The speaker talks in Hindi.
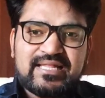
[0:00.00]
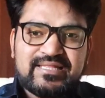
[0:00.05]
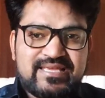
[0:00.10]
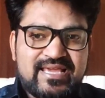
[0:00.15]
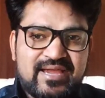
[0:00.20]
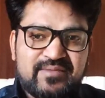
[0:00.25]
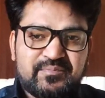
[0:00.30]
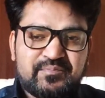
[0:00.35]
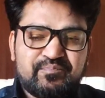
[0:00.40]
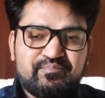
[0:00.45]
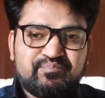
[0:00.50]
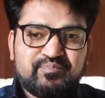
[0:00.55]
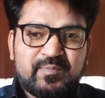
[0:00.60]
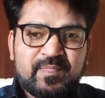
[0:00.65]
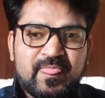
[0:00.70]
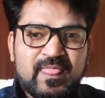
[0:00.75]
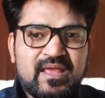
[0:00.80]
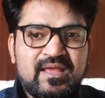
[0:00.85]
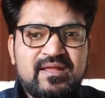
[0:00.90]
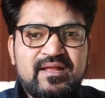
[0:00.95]
बना दिया
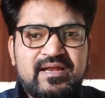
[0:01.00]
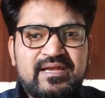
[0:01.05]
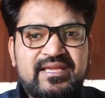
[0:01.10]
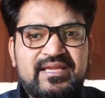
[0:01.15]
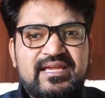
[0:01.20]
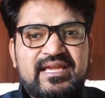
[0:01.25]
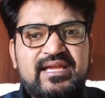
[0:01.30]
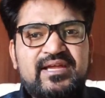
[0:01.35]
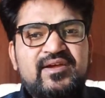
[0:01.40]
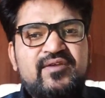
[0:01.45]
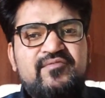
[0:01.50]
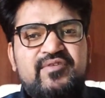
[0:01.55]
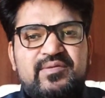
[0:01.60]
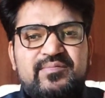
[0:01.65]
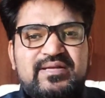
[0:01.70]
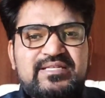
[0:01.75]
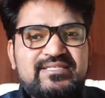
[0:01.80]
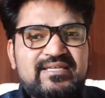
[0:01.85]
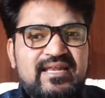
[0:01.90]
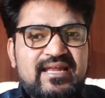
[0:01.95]
ठीक है
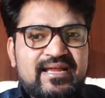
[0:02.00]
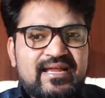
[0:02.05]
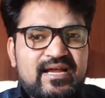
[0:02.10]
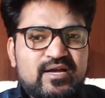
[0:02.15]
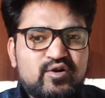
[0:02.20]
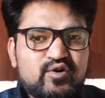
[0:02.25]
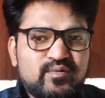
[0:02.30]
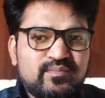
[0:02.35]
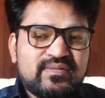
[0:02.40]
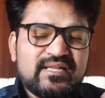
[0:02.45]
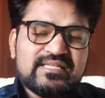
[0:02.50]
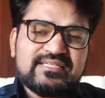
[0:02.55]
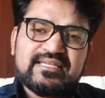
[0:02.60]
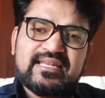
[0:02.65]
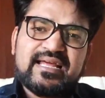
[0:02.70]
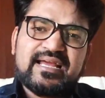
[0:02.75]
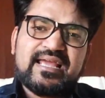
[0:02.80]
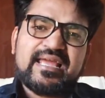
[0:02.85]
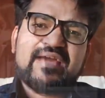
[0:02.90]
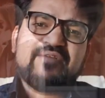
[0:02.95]
फिर मैं चला गया घूमने चला